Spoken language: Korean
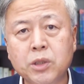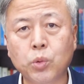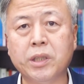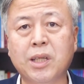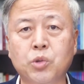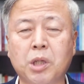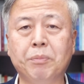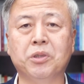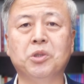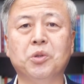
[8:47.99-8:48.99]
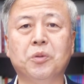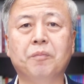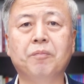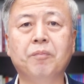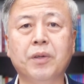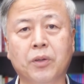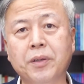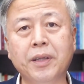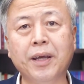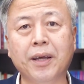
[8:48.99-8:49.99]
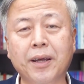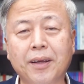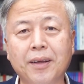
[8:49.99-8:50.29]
속에 사로잡혔죠. 그런데